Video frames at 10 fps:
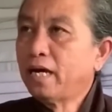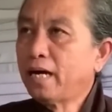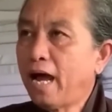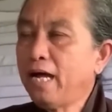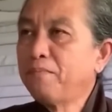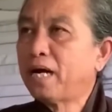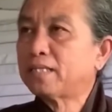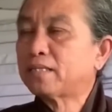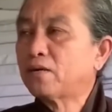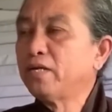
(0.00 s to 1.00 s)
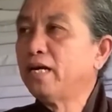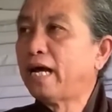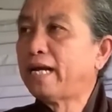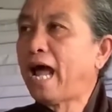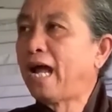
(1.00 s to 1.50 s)
Chứ để mà coi như
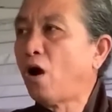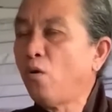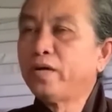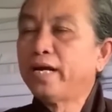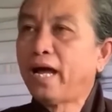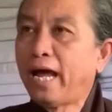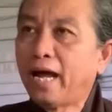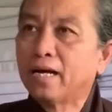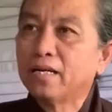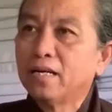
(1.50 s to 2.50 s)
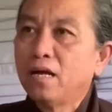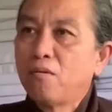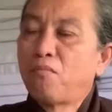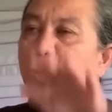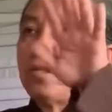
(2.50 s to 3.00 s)
là đang ngủ vậy đó hen
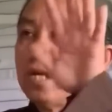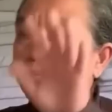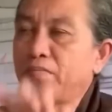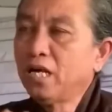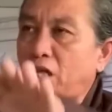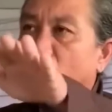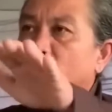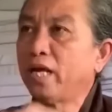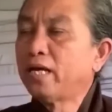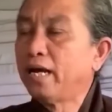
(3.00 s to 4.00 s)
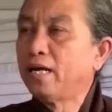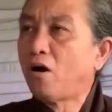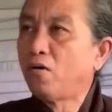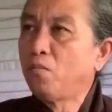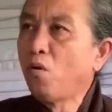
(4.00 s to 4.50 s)
Mà nó sụp như Thổ Nhĩ Kỳ
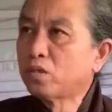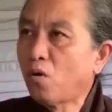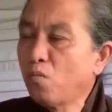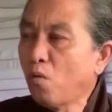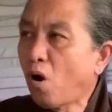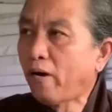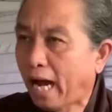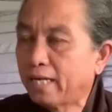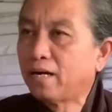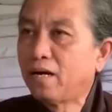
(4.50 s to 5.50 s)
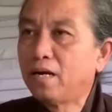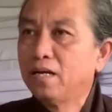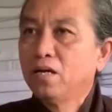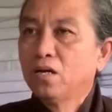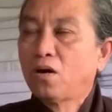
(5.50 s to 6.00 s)
rồi muốn tu muốn hối hận đó
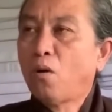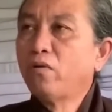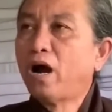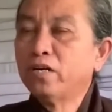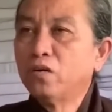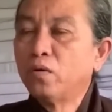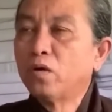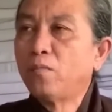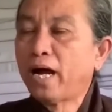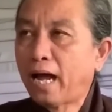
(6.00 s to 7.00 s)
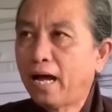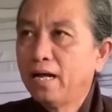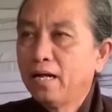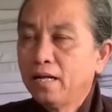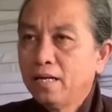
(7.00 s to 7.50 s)
Cũng không được với cô bác à
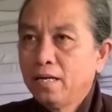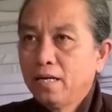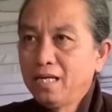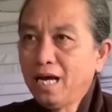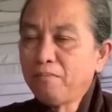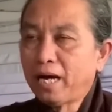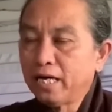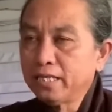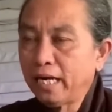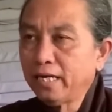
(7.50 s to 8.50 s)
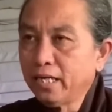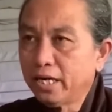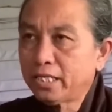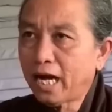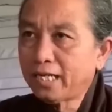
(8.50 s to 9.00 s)
Nhưng mà người, những
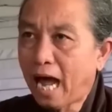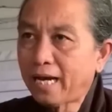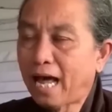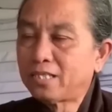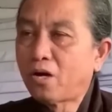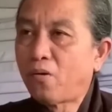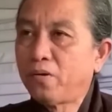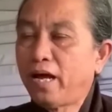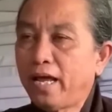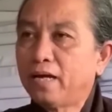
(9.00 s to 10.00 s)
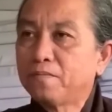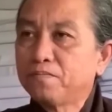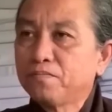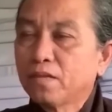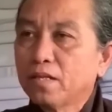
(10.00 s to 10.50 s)
người chết đã đành rồi đó hen
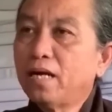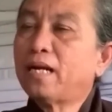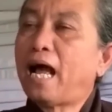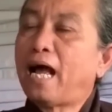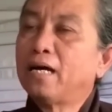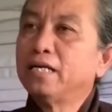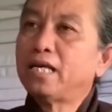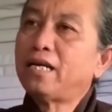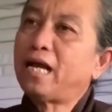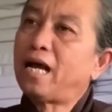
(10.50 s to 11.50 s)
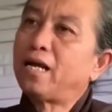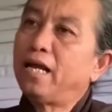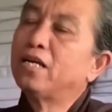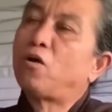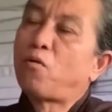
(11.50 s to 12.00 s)
Tức là người chết đã
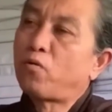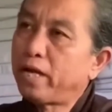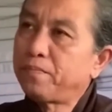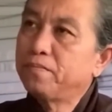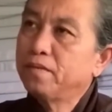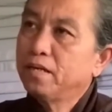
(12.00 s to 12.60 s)
yên rồi một kiếp